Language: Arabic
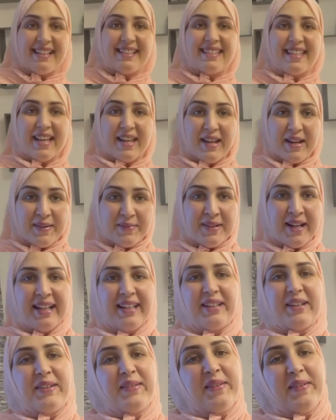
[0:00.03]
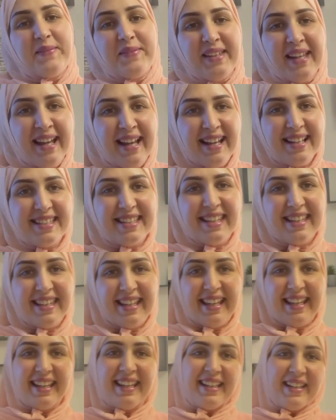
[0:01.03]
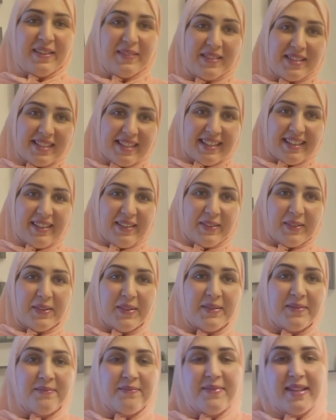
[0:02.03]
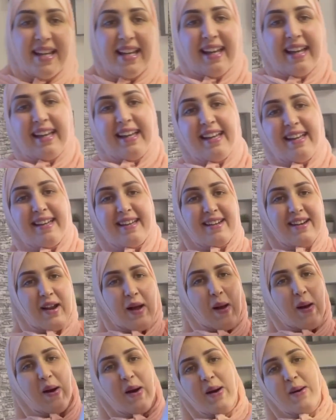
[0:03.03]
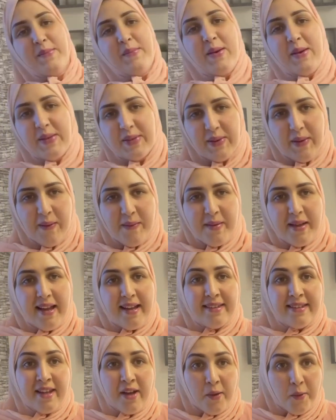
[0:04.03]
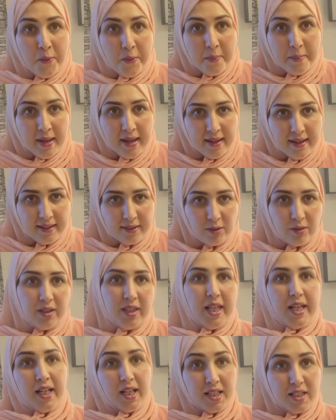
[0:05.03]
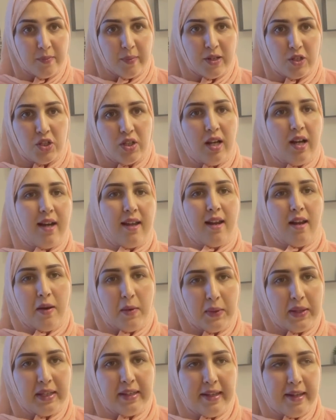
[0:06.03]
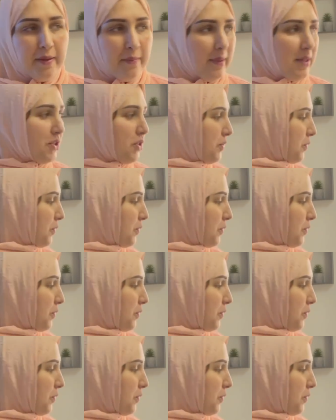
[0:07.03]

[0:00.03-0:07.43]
السلام عليكم البنات كي دايرين لاباس عليكم بخير اموركم هانيه هما هذا كي اختي مع شي حراره كي دايرين مع شي